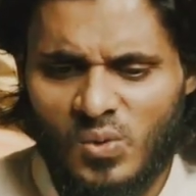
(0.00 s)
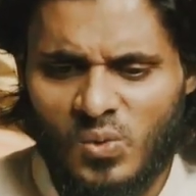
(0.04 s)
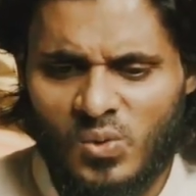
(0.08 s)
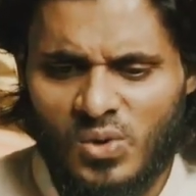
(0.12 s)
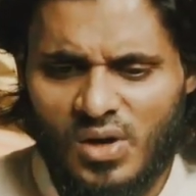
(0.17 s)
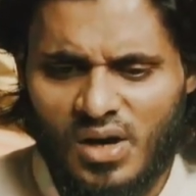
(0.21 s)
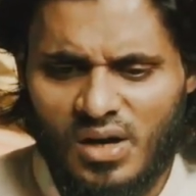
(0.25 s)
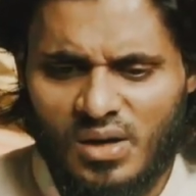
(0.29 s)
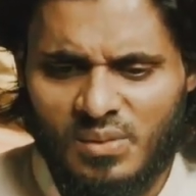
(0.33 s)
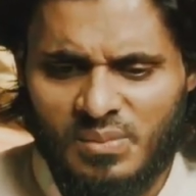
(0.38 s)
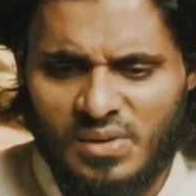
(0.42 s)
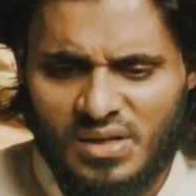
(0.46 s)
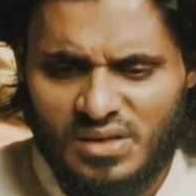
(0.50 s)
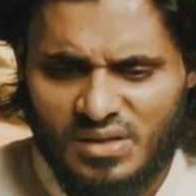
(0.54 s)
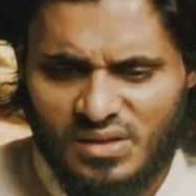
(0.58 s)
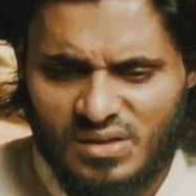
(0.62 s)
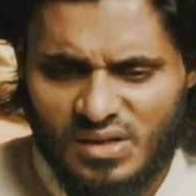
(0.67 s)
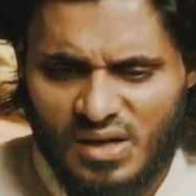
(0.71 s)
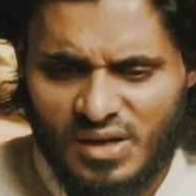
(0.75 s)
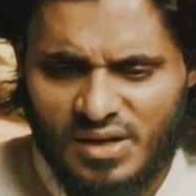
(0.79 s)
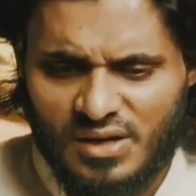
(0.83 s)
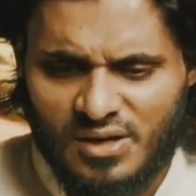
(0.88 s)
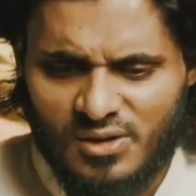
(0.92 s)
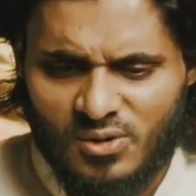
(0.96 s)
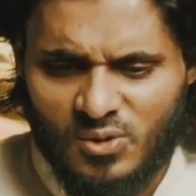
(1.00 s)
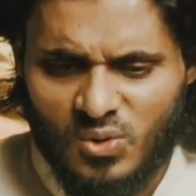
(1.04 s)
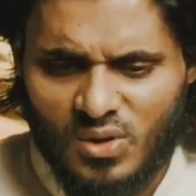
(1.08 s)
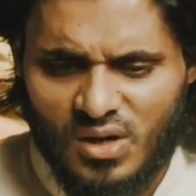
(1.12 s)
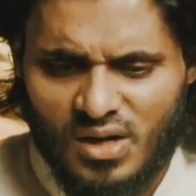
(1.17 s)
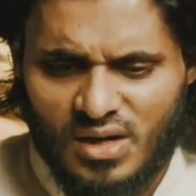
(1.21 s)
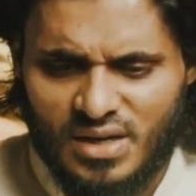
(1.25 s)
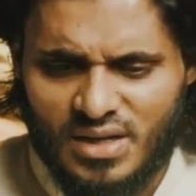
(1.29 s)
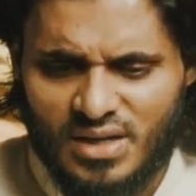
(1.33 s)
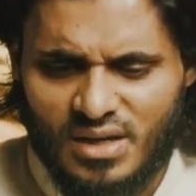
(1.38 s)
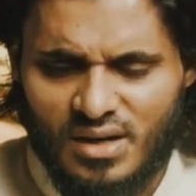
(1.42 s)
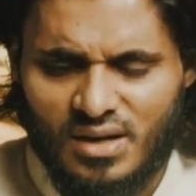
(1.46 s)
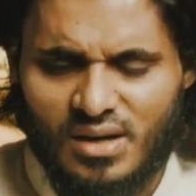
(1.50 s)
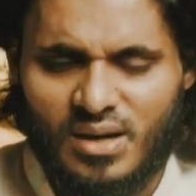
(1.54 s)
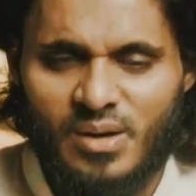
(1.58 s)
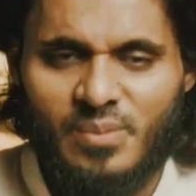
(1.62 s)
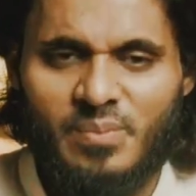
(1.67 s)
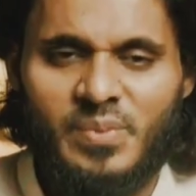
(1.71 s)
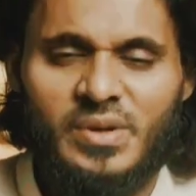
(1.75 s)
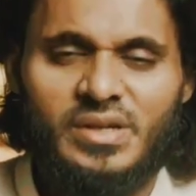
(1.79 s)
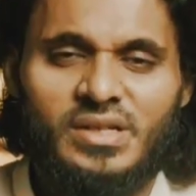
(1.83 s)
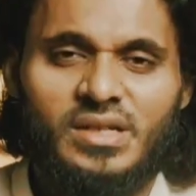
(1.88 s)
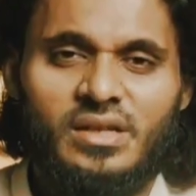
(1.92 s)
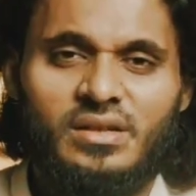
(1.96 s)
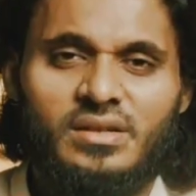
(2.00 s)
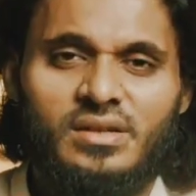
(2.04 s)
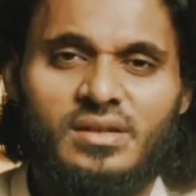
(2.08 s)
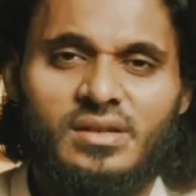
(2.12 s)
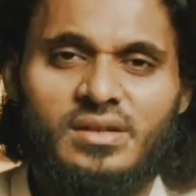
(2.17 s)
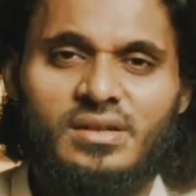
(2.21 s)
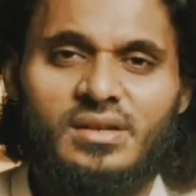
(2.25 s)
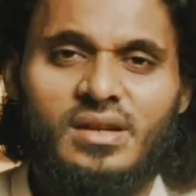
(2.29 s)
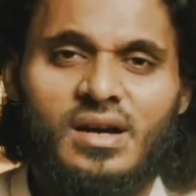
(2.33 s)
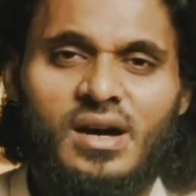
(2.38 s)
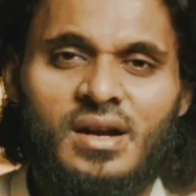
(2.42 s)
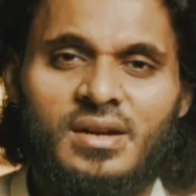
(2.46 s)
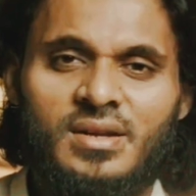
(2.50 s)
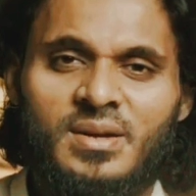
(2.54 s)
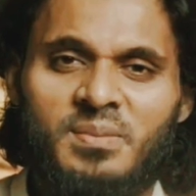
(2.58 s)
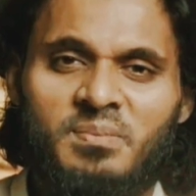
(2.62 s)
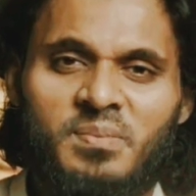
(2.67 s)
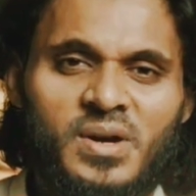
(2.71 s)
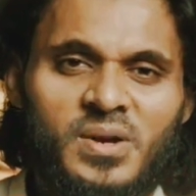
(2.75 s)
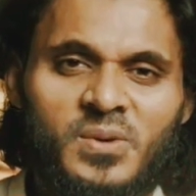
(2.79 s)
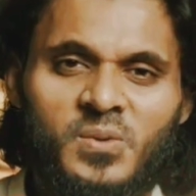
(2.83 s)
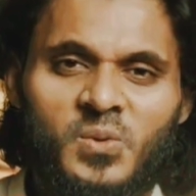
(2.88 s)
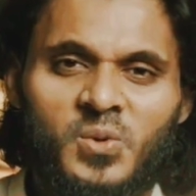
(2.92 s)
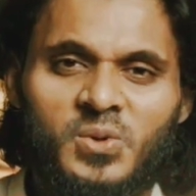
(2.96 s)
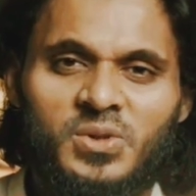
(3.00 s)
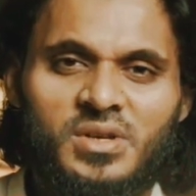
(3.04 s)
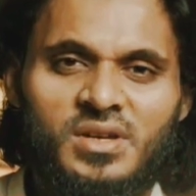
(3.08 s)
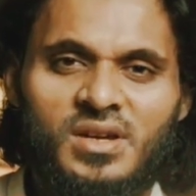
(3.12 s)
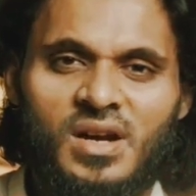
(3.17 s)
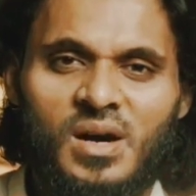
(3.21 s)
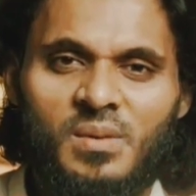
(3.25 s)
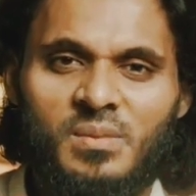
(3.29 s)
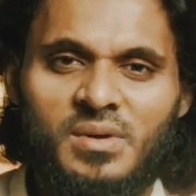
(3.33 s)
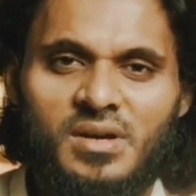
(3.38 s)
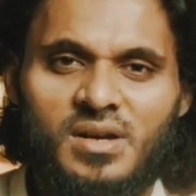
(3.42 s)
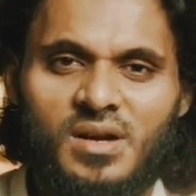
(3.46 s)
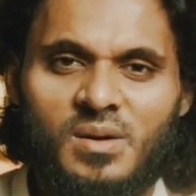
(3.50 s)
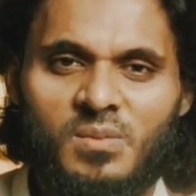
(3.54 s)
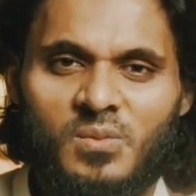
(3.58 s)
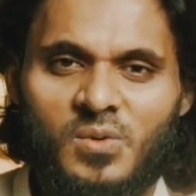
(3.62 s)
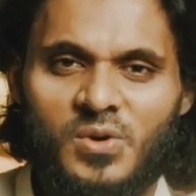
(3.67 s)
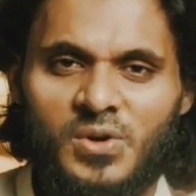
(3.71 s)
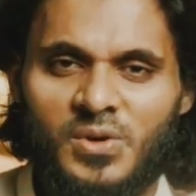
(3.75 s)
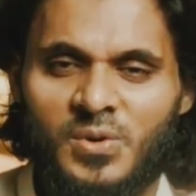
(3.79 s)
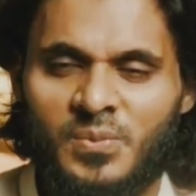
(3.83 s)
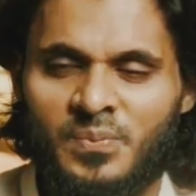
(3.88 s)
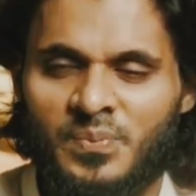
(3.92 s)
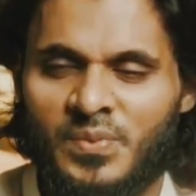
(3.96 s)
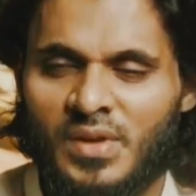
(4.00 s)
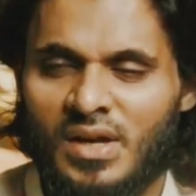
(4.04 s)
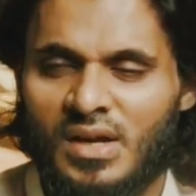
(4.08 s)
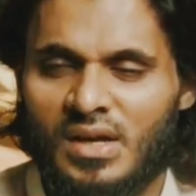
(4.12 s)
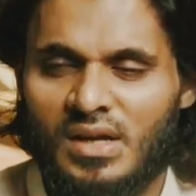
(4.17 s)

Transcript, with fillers: உங்கள் மீது தானே குர்ஆன் இறக்கப்பட்டது நான் எப்படி ஊதி காமிக்க முடியும்